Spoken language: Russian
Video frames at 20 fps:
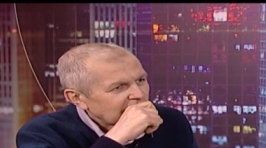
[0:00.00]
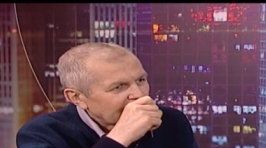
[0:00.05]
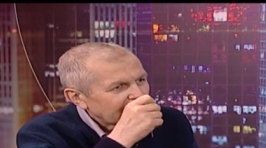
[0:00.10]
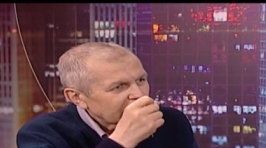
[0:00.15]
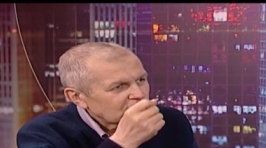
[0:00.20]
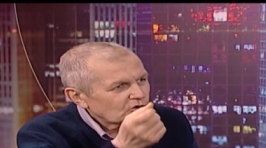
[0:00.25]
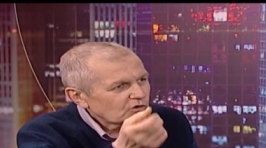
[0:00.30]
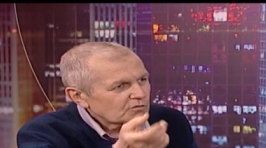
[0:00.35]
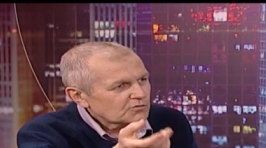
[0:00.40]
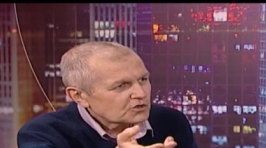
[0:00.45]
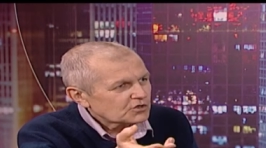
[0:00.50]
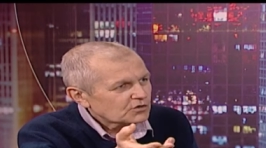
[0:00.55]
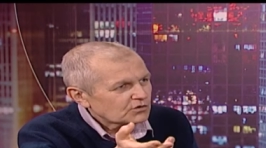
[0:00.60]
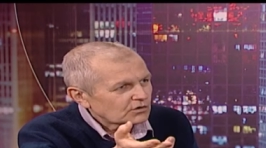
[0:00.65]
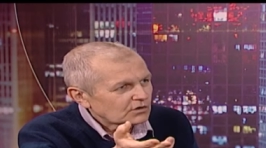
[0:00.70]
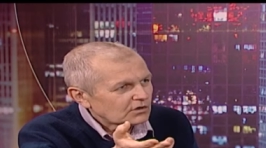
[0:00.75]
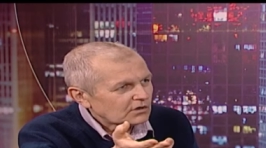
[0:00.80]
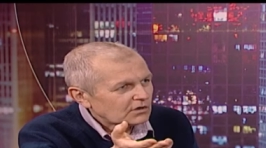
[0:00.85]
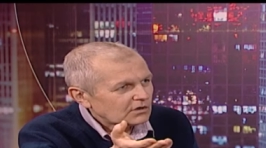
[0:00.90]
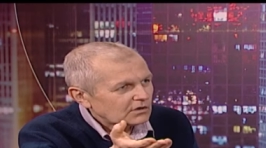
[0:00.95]
о том,
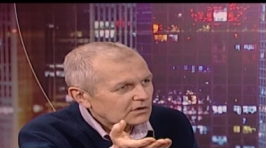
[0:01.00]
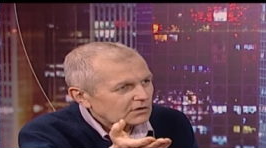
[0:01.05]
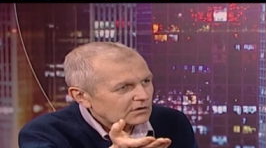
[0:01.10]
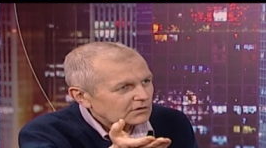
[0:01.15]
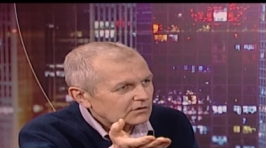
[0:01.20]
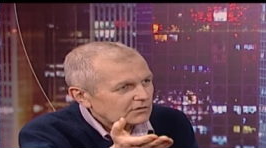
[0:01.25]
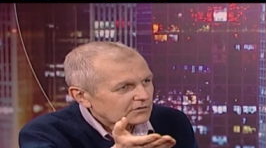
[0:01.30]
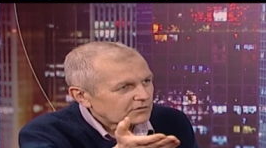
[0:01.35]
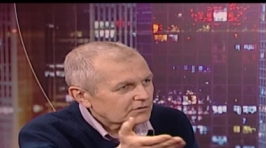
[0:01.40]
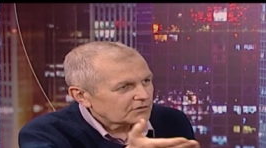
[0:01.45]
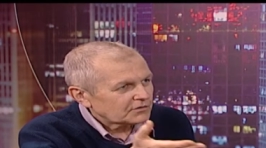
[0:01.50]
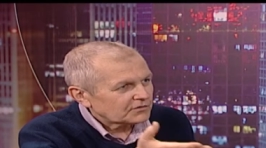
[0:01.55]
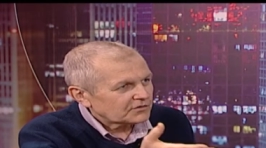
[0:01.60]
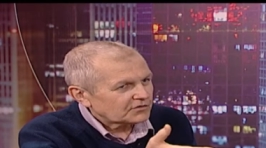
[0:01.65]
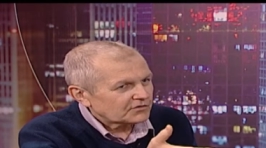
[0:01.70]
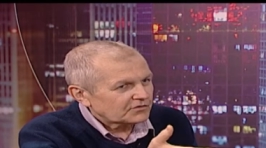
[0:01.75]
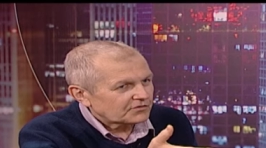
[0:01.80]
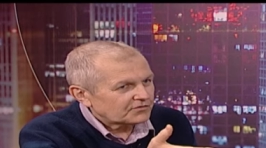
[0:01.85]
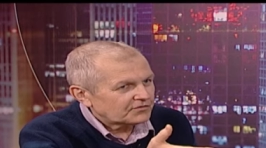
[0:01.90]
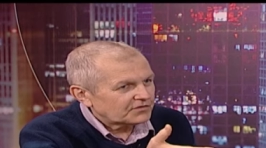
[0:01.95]
что
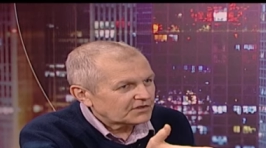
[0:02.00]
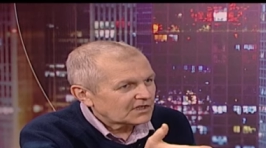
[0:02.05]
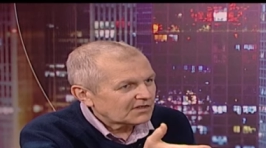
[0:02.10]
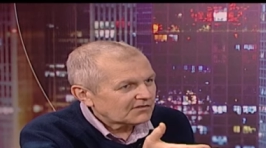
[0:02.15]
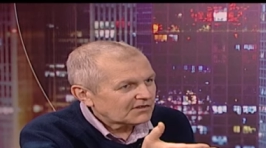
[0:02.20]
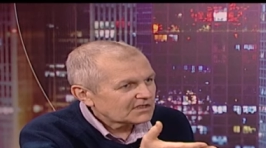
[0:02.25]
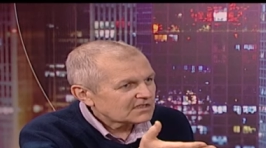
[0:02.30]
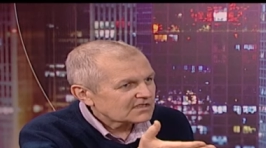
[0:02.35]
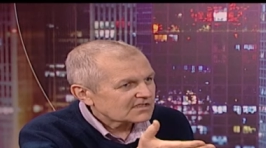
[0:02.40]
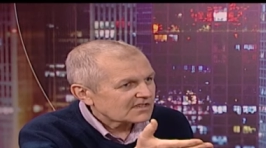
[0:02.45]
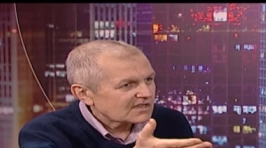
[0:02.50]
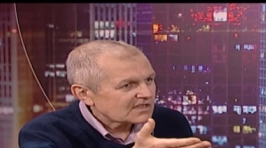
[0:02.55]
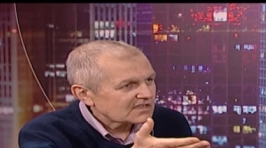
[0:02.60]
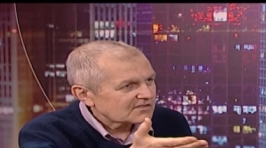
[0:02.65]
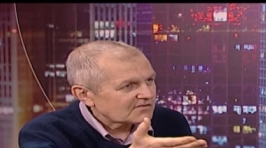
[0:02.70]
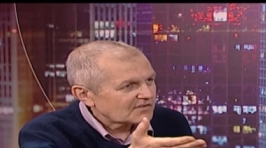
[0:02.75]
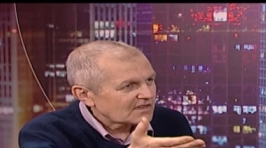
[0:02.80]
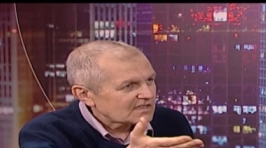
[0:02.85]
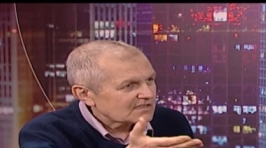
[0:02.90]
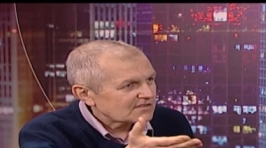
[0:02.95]
э, виноваты за
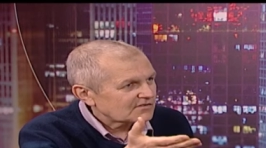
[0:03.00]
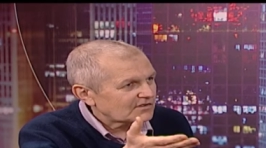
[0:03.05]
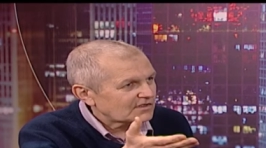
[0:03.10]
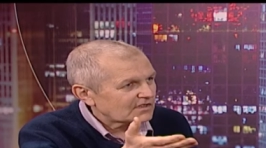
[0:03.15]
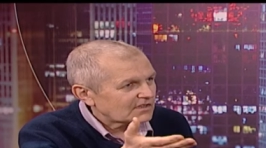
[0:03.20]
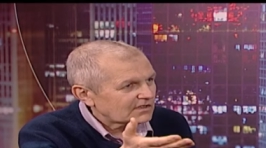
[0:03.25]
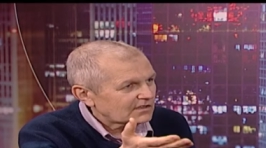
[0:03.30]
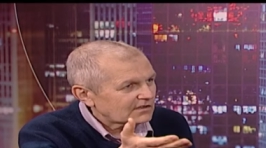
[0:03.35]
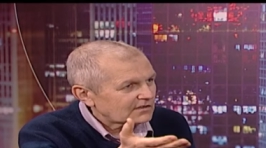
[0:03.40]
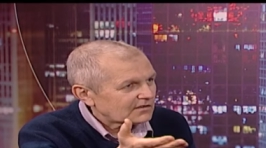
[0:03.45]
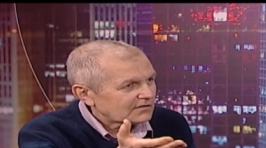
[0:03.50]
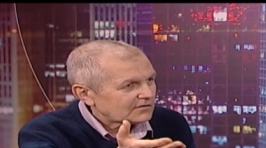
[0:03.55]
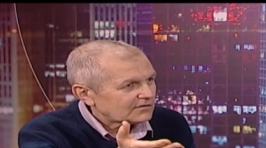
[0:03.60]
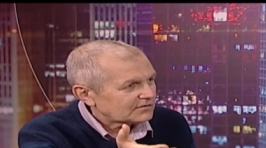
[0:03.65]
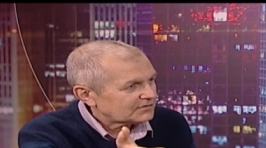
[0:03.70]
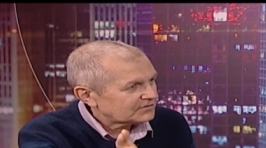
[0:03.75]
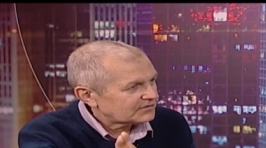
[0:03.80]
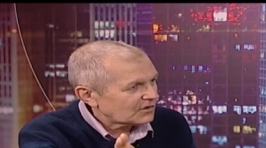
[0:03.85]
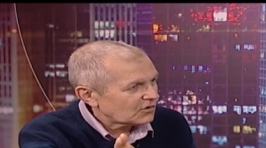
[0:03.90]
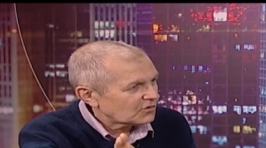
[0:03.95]

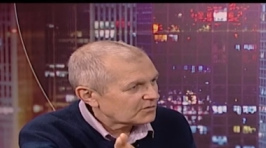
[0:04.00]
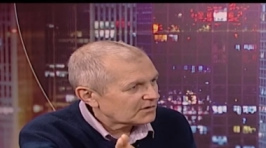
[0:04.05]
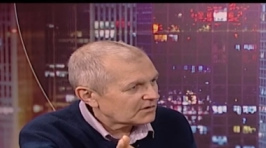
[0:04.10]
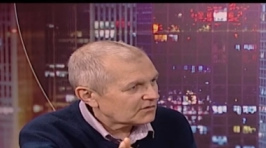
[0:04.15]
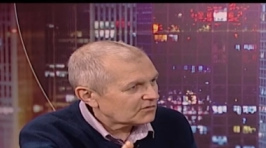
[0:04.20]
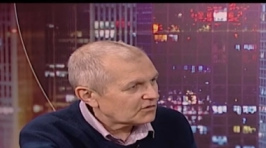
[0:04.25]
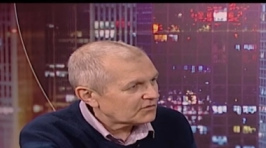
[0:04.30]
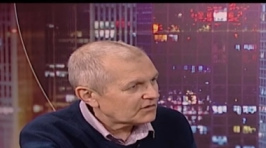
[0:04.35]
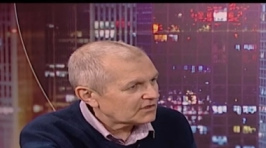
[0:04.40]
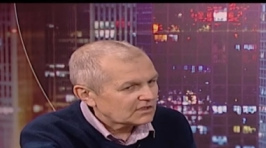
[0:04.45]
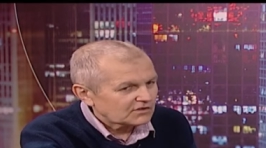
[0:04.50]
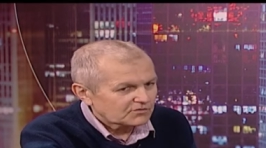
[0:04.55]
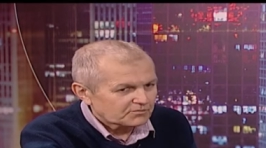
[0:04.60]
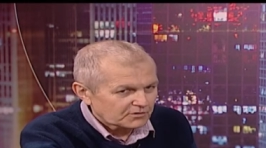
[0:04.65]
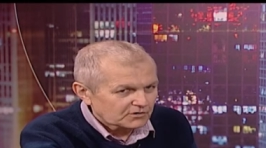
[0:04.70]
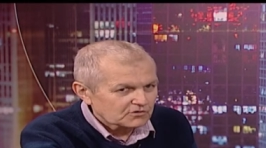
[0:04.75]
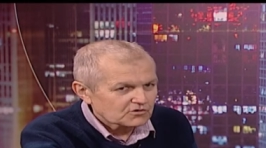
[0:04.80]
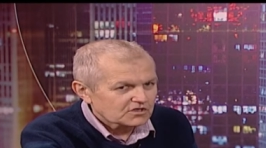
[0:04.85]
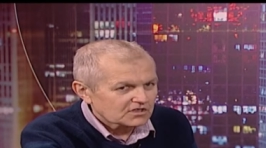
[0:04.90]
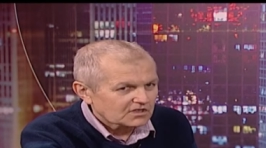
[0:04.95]
развязывание Второй мировой войны,
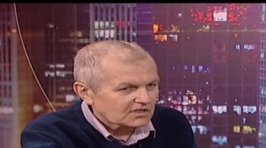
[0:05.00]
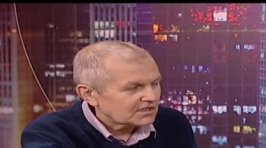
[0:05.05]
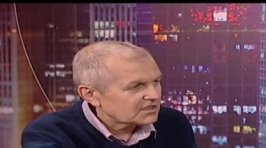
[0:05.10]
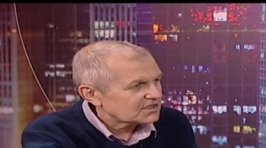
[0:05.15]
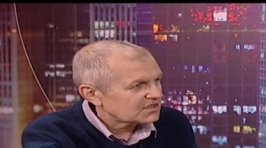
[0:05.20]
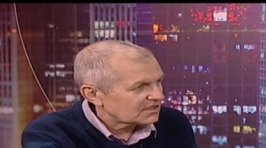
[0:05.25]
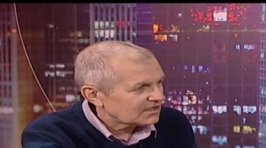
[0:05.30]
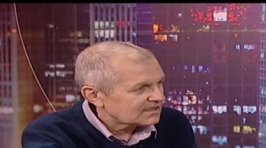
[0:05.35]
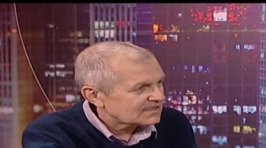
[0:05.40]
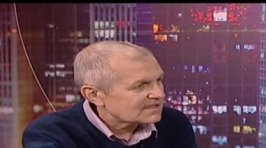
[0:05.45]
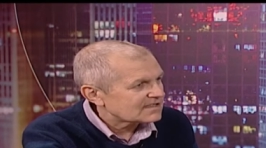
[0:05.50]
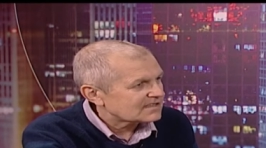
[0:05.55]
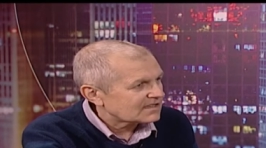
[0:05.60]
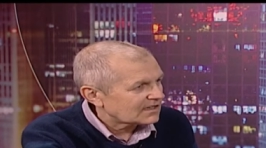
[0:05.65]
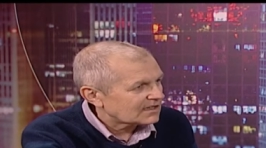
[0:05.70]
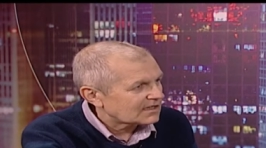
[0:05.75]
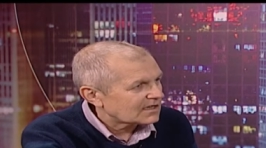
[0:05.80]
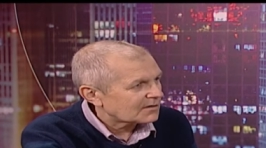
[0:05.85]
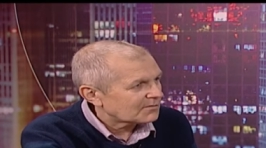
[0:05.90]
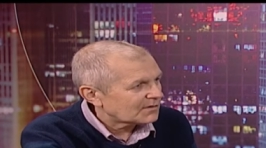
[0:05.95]
в первую очередь, конечно,
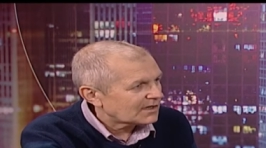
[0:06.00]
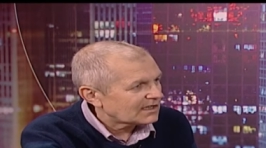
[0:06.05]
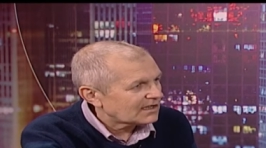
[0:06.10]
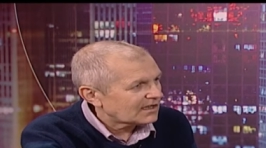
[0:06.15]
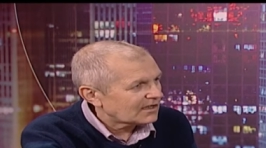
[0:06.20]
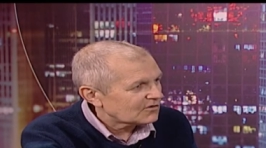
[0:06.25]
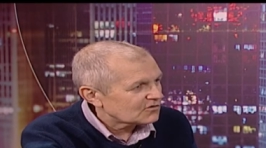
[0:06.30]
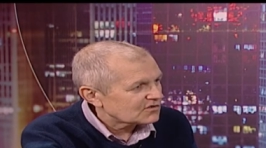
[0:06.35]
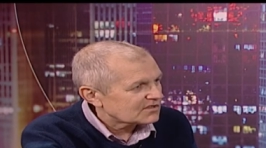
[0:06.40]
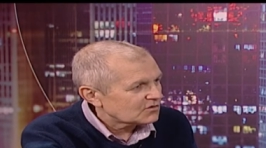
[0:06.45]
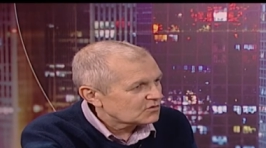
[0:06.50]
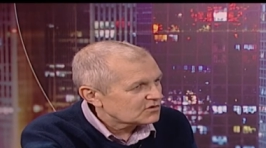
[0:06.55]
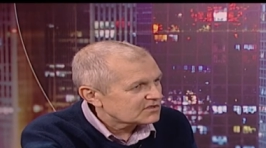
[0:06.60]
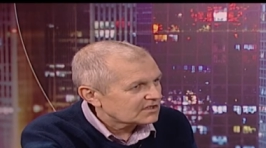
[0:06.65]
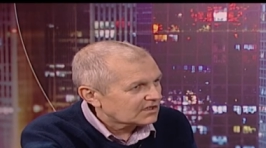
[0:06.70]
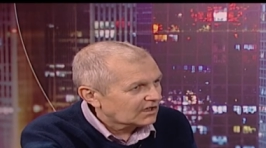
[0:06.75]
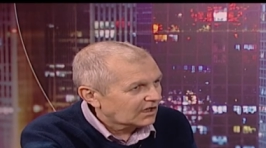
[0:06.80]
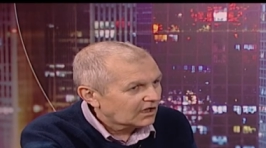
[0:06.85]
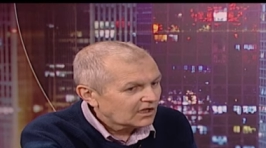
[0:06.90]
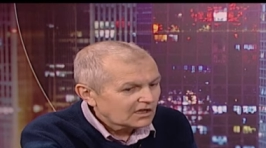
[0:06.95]
нацистская Германия и ее
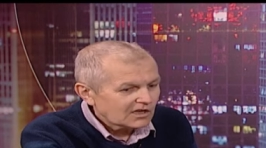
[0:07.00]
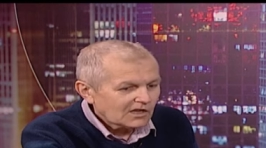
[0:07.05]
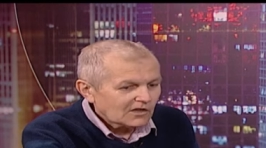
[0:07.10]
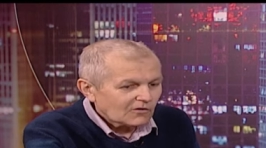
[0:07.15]
союзники,